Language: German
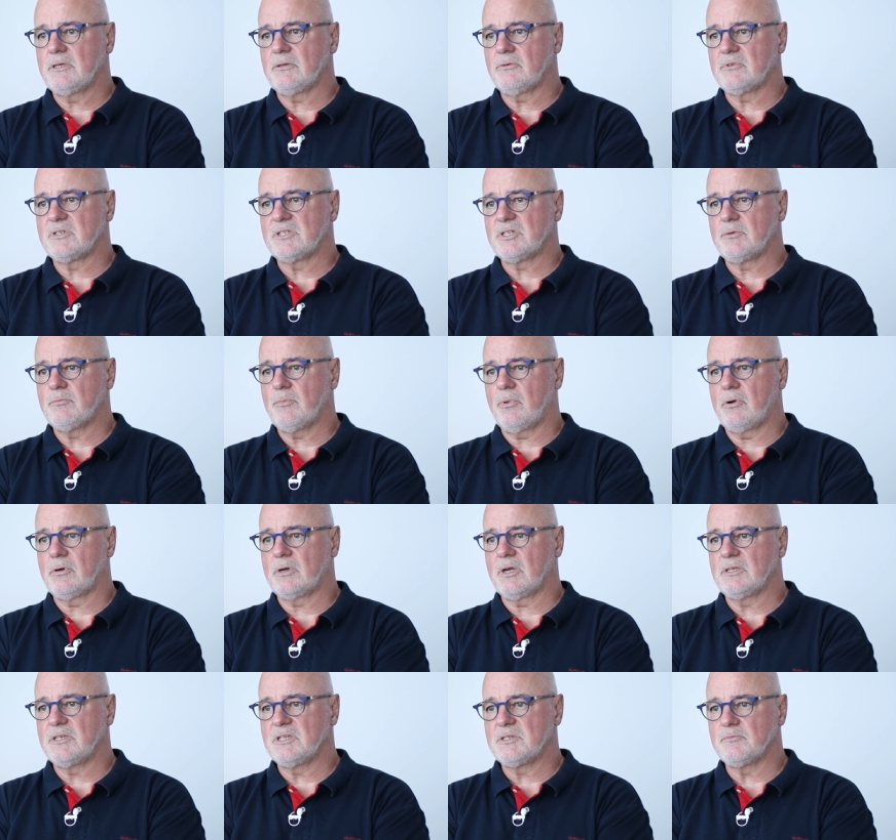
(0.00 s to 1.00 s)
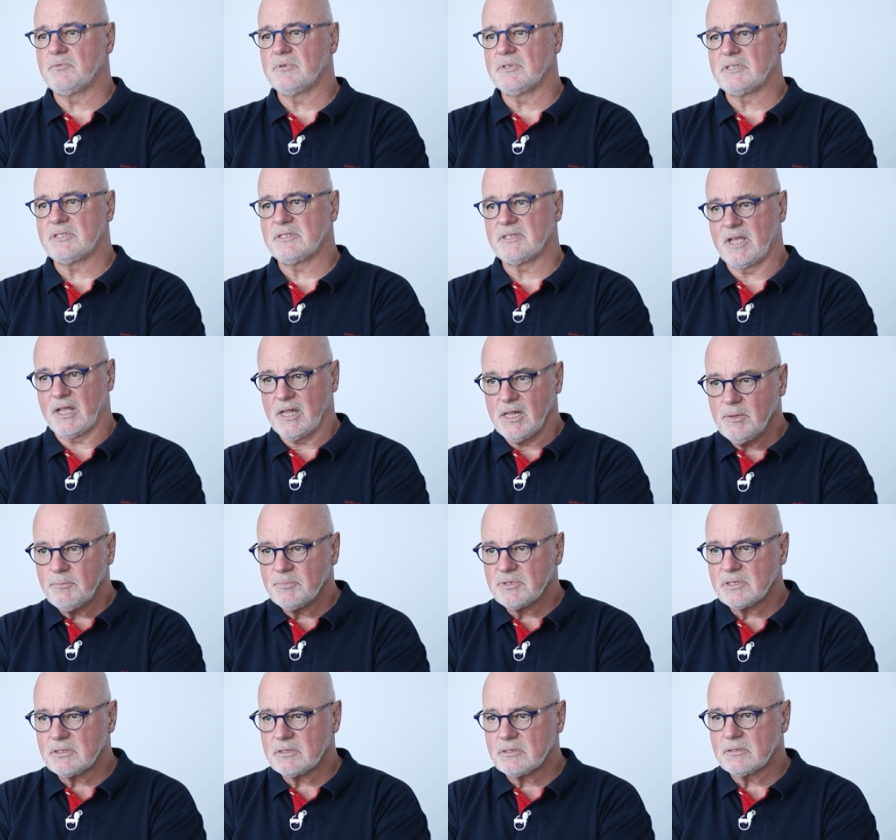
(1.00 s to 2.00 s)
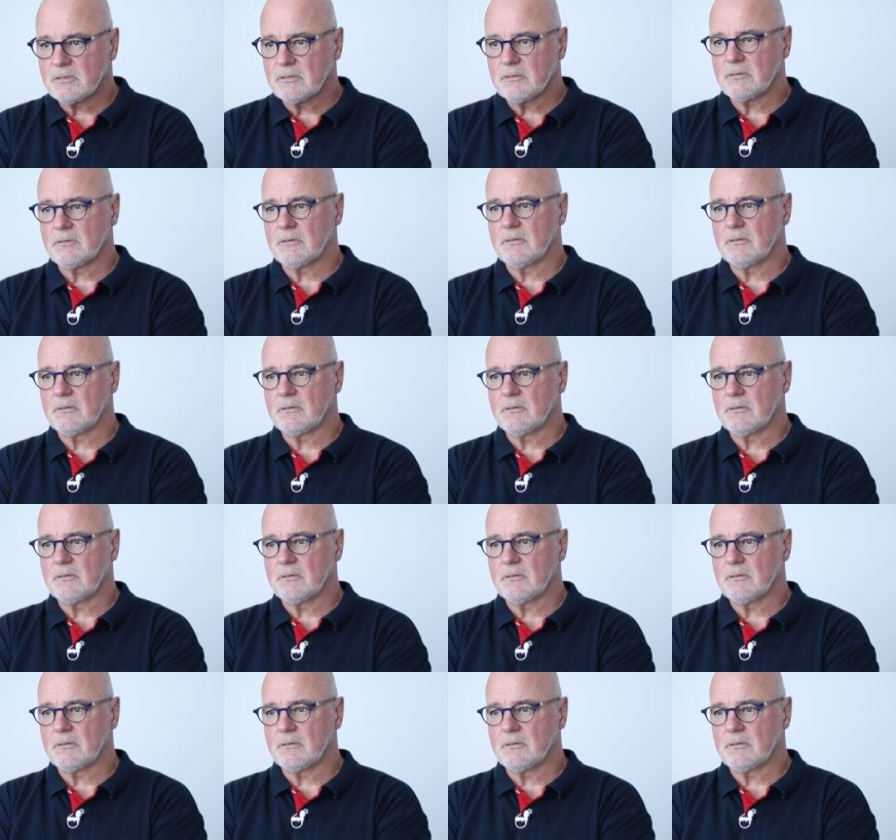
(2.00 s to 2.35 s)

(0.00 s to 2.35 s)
in unserem Organismus selbst